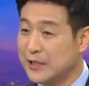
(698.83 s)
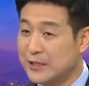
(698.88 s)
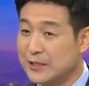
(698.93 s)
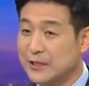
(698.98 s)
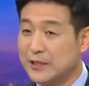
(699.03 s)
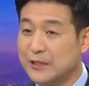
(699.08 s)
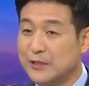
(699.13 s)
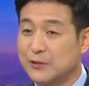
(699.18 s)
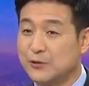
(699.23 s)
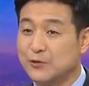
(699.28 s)
대한
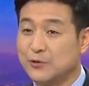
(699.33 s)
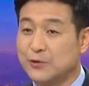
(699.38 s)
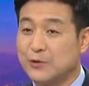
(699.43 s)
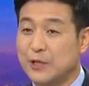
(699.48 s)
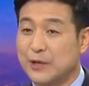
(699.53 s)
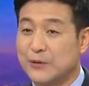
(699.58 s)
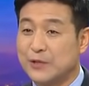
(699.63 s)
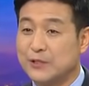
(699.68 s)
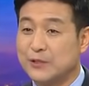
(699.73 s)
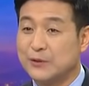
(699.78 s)
얘기들이 주로
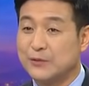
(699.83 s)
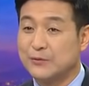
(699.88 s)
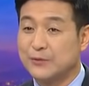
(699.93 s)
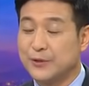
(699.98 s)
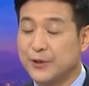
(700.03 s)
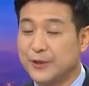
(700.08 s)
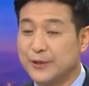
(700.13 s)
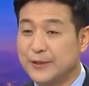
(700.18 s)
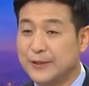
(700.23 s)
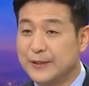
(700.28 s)

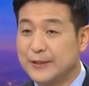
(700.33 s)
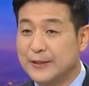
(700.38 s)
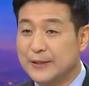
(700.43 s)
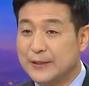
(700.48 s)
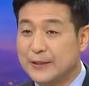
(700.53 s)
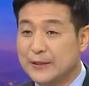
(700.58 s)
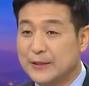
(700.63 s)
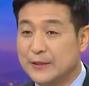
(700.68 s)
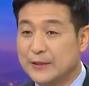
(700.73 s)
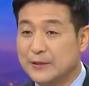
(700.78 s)
나왔었고요.
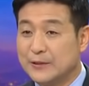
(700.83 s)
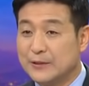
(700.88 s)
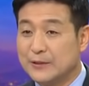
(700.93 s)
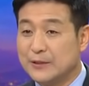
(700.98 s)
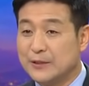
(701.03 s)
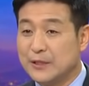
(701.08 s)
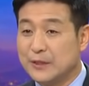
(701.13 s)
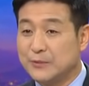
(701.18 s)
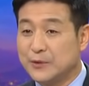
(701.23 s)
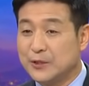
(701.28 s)

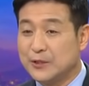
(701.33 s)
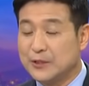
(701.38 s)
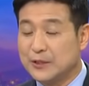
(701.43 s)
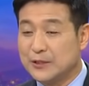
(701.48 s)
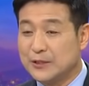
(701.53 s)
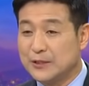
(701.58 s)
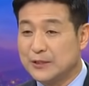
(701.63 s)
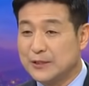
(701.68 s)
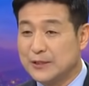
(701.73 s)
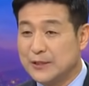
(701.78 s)
그랬었는데 뭐
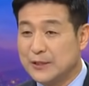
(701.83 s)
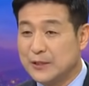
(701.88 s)
어쨌든